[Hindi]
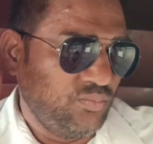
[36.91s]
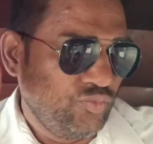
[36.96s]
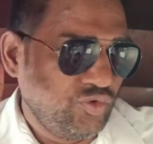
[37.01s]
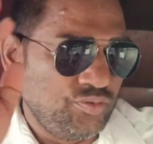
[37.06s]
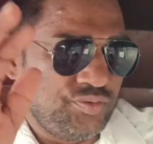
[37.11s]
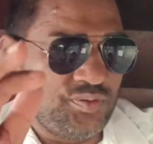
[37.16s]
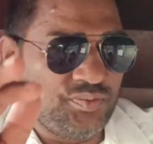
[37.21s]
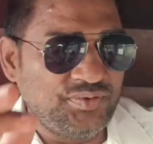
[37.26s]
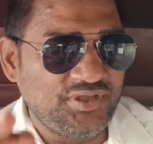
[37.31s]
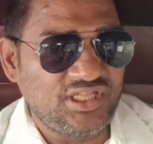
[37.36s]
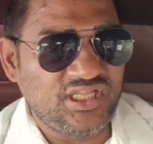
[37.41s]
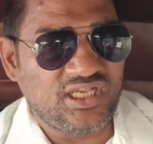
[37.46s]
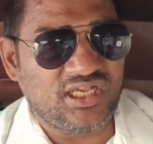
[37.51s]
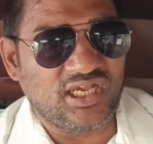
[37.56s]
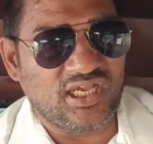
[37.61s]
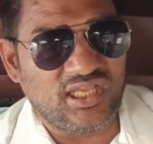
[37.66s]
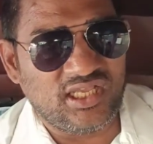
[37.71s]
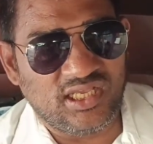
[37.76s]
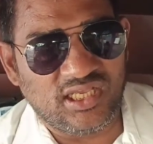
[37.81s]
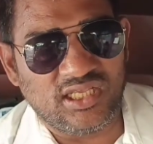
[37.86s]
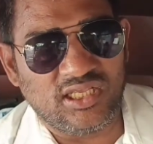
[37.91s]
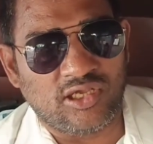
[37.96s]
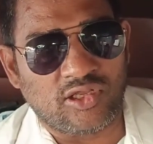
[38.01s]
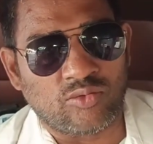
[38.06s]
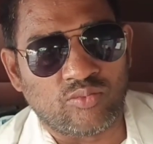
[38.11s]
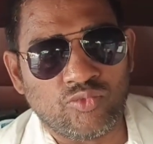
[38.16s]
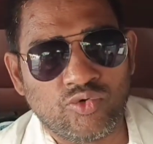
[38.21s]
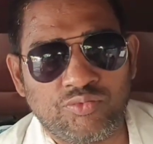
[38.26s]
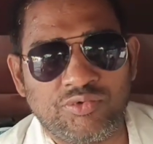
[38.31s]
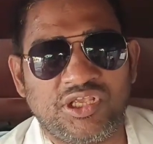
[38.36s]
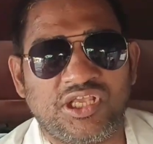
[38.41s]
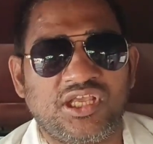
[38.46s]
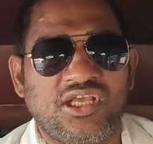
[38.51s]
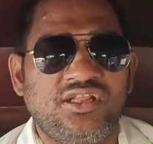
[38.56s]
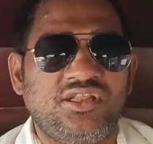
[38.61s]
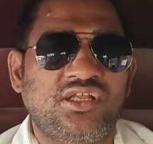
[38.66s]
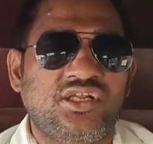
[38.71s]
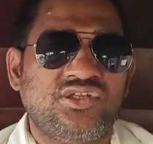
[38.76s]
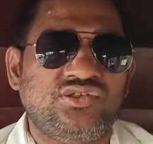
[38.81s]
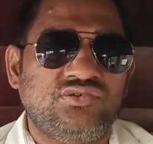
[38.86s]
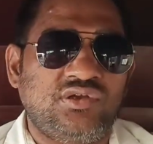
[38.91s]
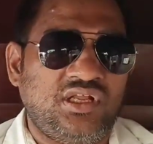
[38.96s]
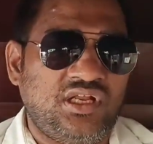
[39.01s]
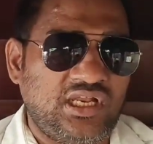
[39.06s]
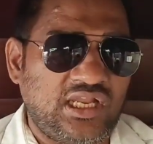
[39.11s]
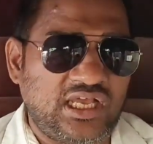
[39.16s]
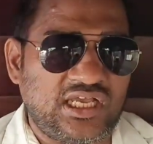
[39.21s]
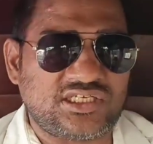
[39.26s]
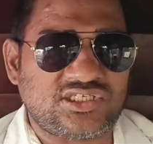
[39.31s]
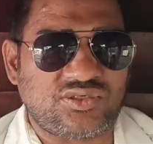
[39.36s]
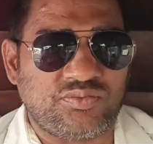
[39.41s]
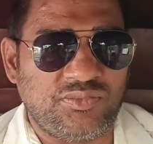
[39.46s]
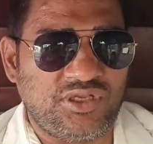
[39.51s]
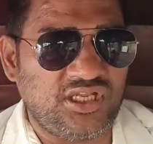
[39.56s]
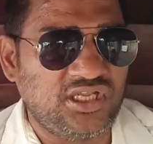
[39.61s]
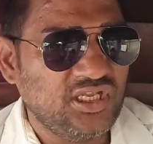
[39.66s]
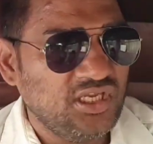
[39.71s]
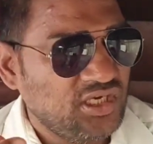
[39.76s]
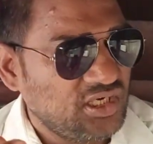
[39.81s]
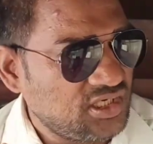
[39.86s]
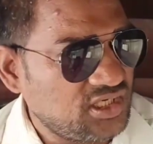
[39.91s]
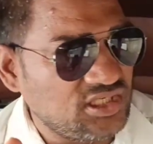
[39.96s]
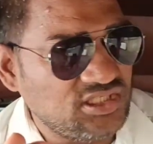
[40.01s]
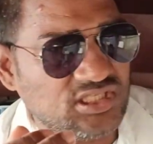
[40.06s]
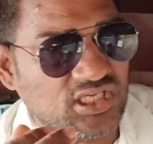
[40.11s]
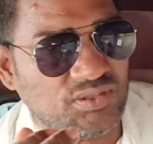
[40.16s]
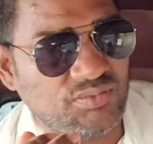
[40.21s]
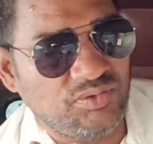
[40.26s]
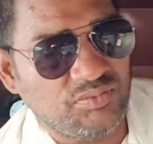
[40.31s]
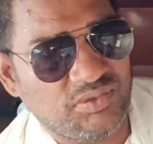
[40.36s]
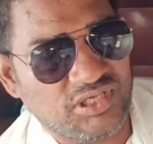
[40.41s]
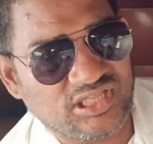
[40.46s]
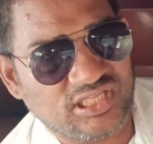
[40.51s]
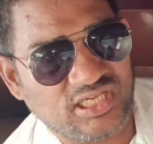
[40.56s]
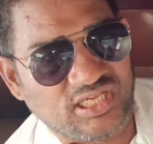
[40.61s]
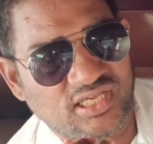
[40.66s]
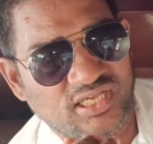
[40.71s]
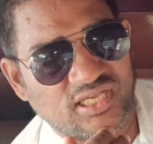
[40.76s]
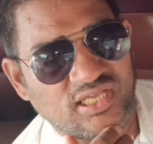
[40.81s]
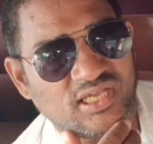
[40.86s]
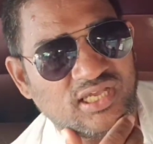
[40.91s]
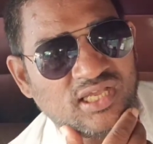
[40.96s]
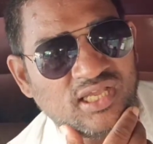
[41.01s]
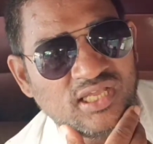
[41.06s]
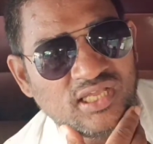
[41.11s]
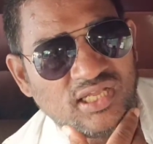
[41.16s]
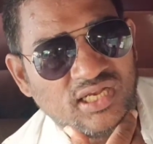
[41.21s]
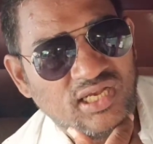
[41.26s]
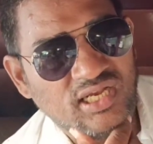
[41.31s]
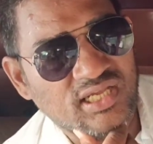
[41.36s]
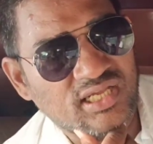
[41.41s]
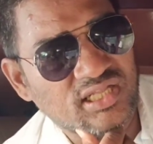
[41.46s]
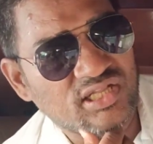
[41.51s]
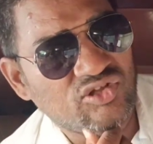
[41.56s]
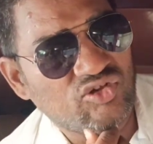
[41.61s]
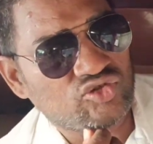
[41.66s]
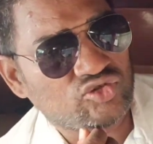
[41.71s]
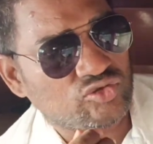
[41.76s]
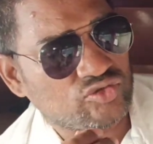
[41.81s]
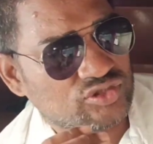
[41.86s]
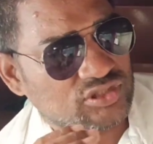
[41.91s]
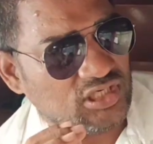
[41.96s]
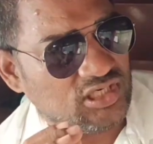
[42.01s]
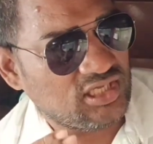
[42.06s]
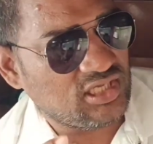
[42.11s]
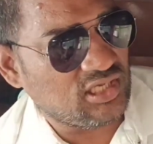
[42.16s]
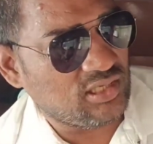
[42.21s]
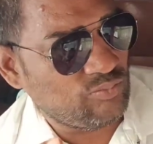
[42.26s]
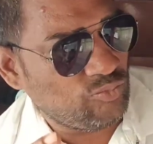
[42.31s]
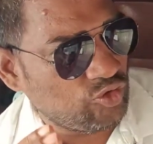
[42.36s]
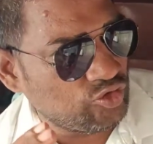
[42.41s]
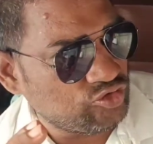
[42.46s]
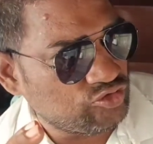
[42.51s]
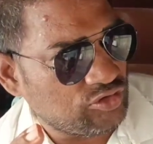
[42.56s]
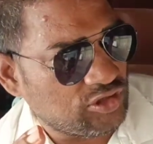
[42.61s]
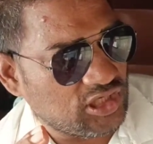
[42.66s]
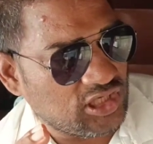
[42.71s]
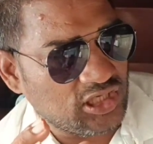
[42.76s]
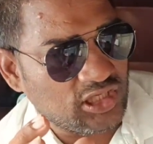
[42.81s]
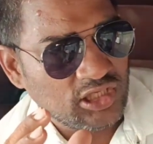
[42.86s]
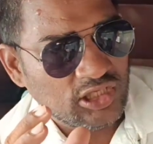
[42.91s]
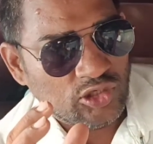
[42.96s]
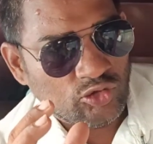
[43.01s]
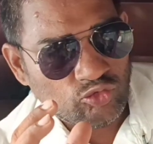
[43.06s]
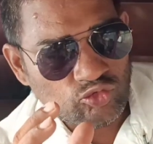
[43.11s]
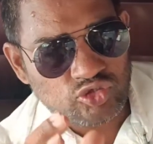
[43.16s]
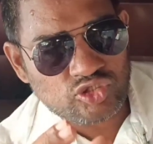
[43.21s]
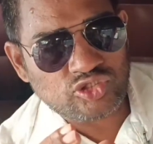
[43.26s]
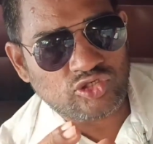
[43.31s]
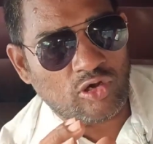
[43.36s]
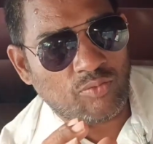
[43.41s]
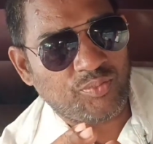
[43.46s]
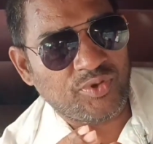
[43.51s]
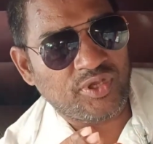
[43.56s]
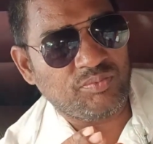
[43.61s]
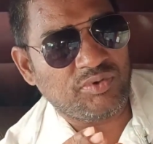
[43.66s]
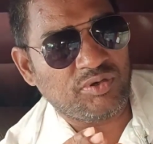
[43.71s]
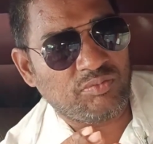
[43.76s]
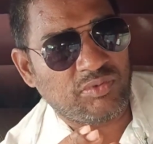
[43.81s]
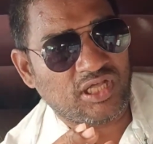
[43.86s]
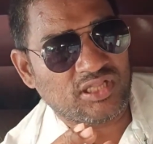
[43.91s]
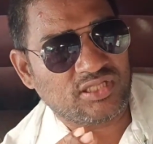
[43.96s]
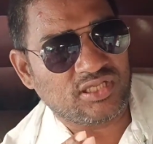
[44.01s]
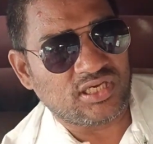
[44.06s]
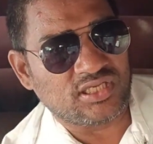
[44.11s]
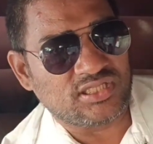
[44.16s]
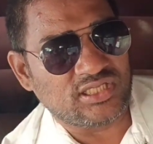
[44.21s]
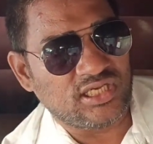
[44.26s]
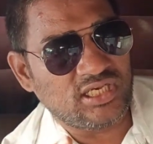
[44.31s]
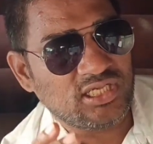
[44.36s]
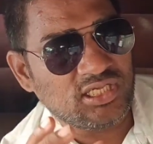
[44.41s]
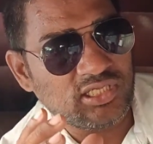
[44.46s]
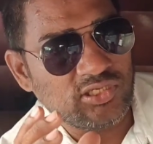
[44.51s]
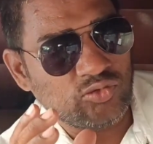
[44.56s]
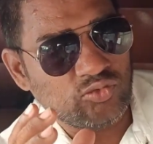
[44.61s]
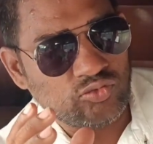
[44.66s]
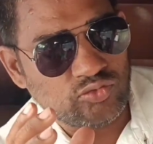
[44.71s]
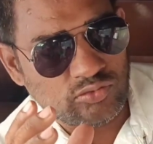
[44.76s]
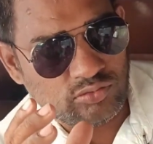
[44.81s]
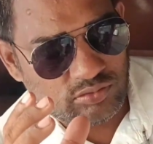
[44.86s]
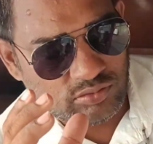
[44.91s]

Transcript: मूवी भी दिखाई गई और मूवी के अंदर जो है लास्ट में टीजर भी बताया गया लेकिन दोस्तों चलिए हम लोग जो है उस टॉपिक पर बात करते हैं लेकिन